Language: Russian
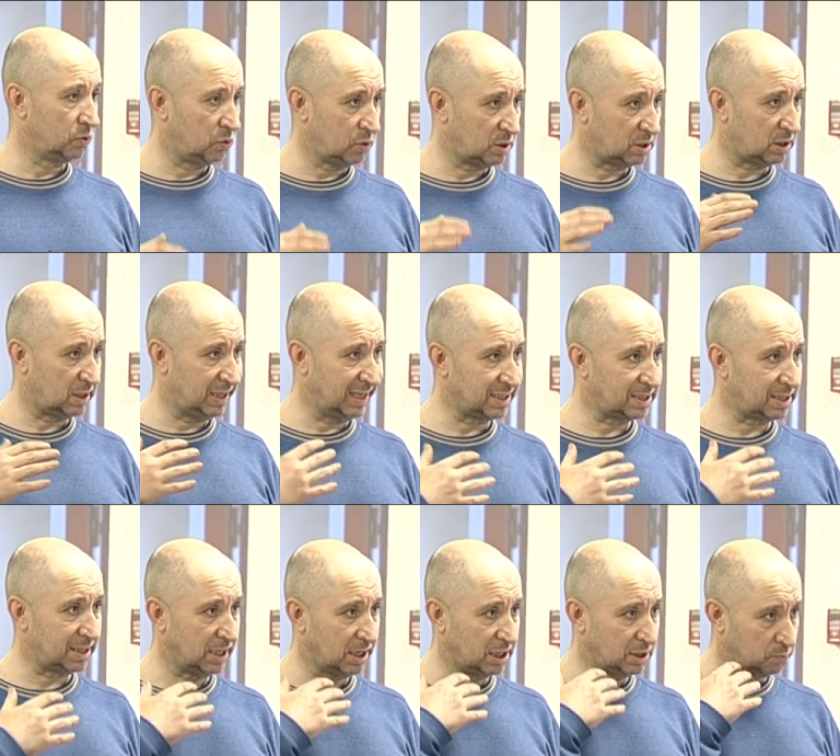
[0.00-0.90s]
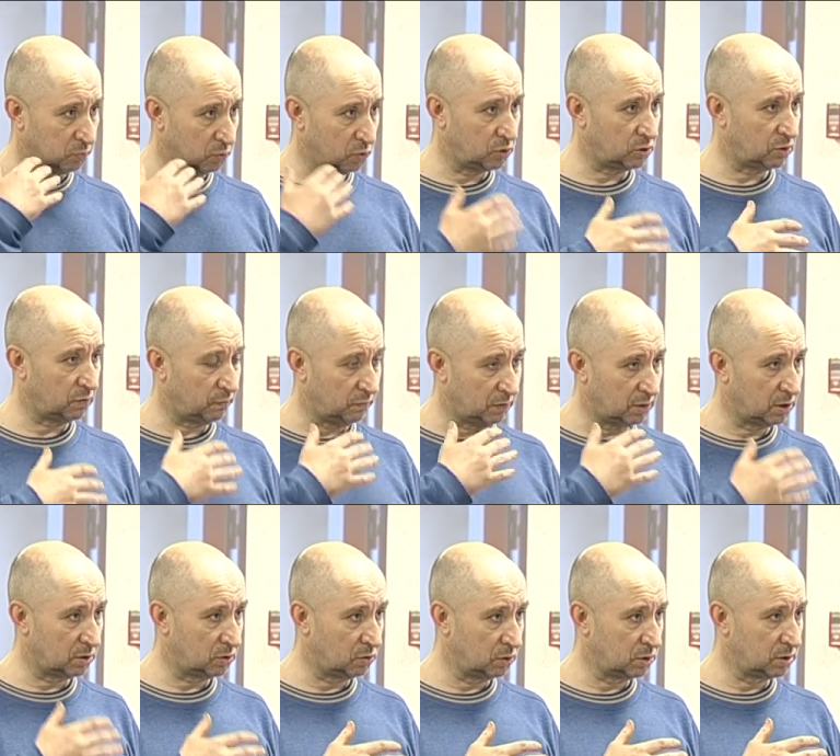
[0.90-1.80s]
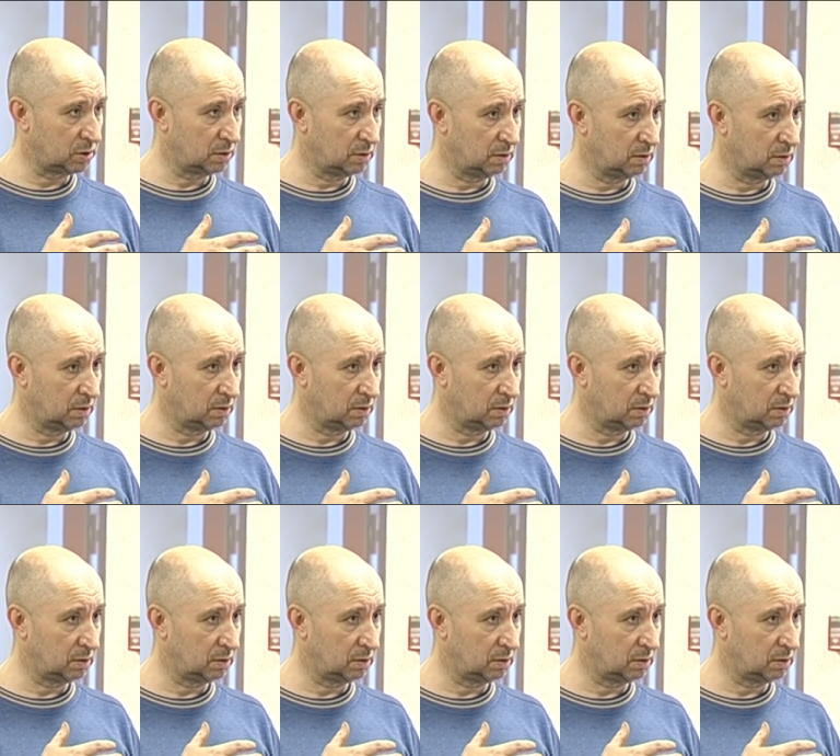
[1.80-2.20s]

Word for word: То есть, если я использую видотокс,